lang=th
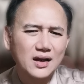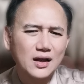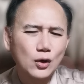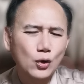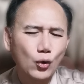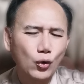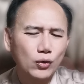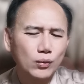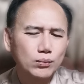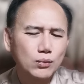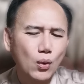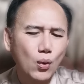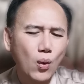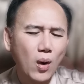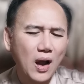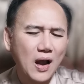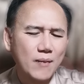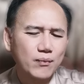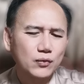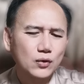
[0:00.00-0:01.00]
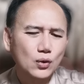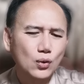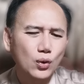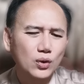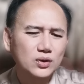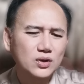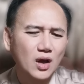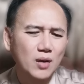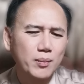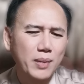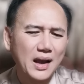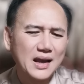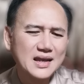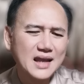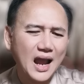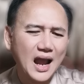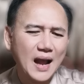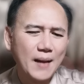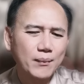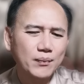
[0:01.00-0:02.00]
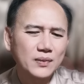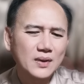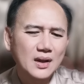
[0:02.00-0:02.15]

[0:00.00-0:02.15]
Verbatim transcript: ยหนึ่งขุนมัว คุณต้องพยายาม